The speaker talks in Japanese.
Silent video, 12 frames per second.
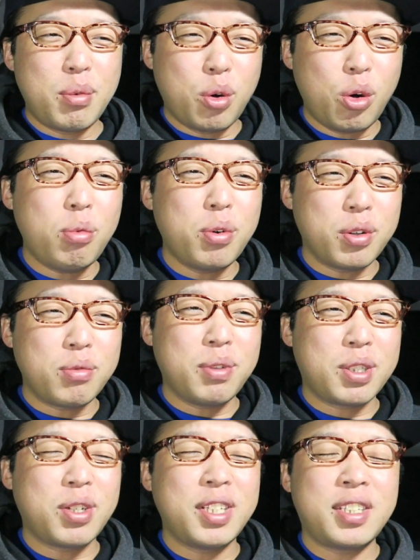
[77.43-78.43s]
でも、ほぼ、
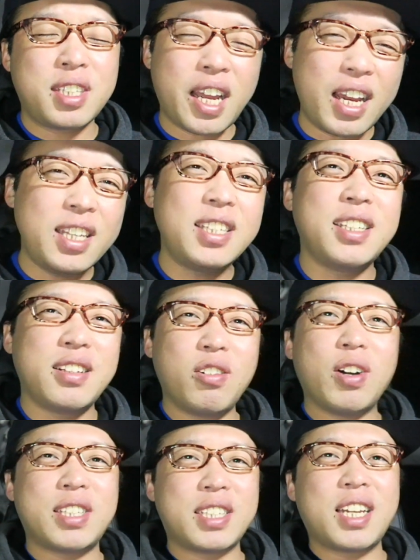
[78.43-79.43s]
まあ、それに近い
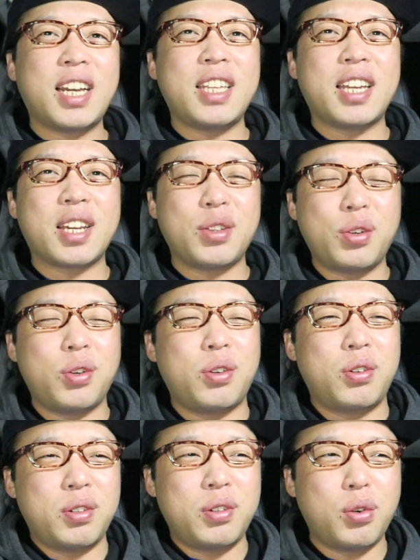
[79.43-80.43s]
のは近いんだけ
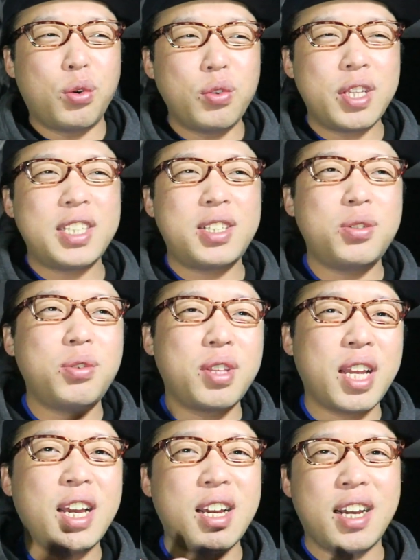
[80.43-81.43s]
ど、同じよう
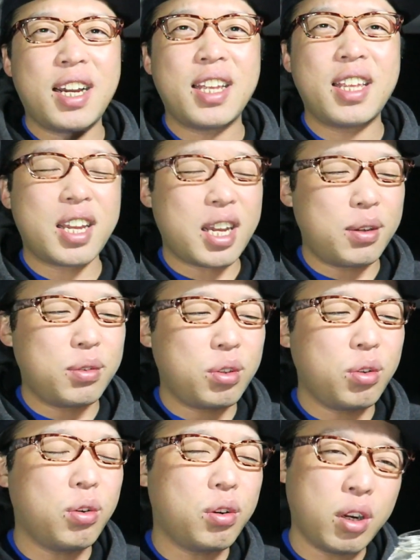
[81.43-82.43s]
な、あれで買う
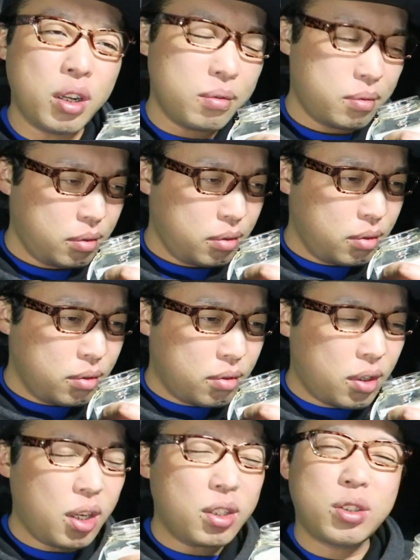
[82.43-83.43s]
と、あれ
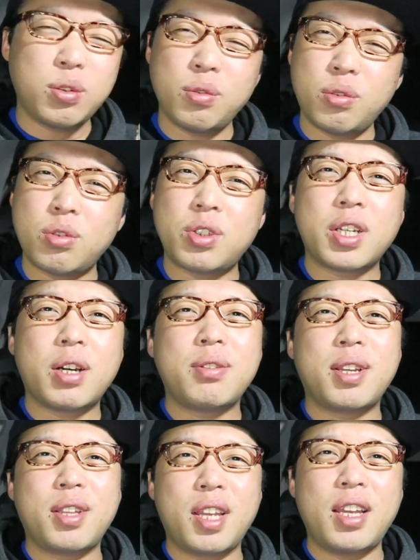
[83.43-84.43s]
なんかちょっと違
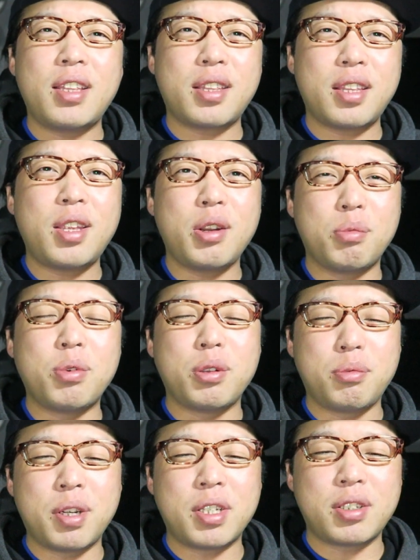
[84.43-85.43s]
うんだよねって
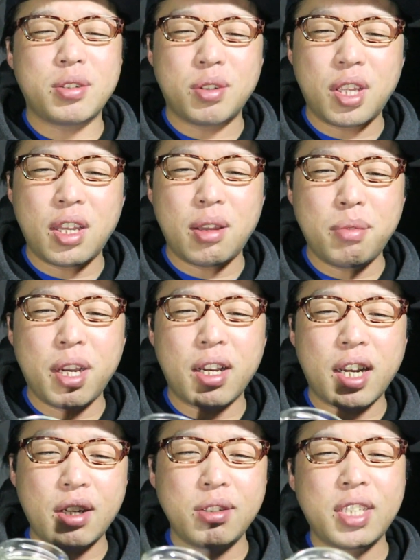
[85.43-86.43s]
思いますので、ま
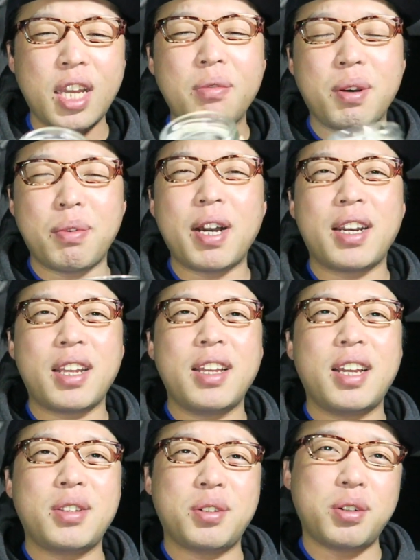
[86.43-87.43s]
あ、買う際は、まあ、あれ、
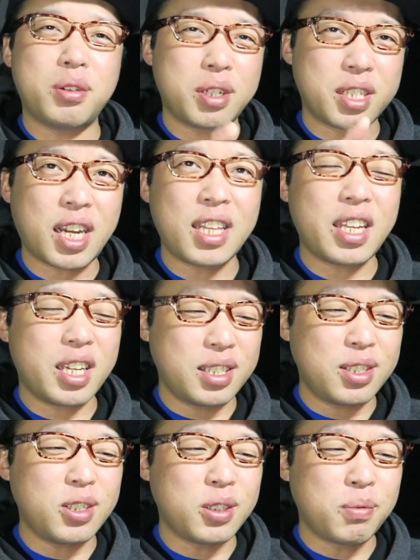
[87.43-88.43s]
あのー、
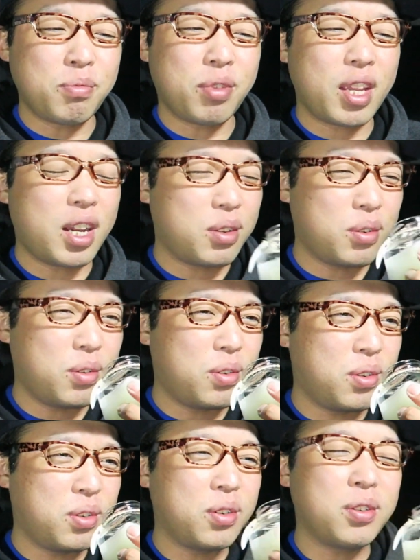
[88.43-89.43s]
必ず、あ
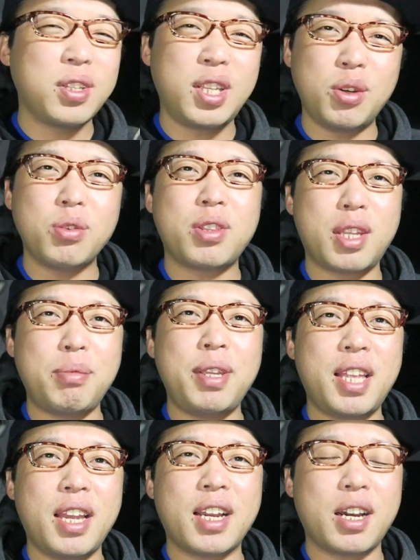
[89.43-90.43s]
の、匂って
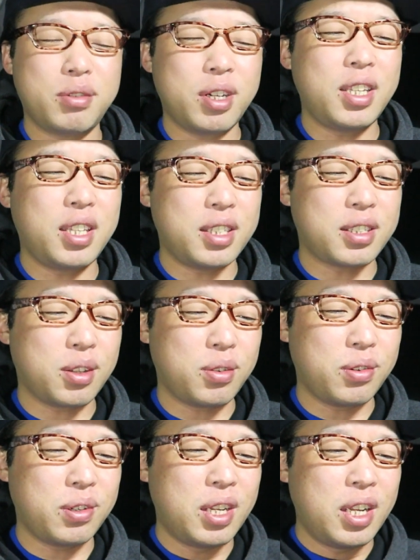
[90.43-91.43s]
みて買うのはいいんですけ
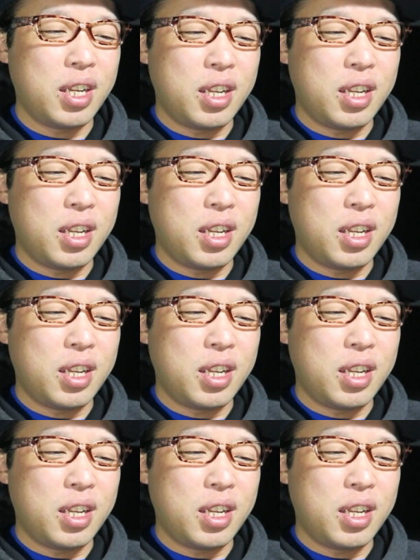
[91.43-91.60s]
ど、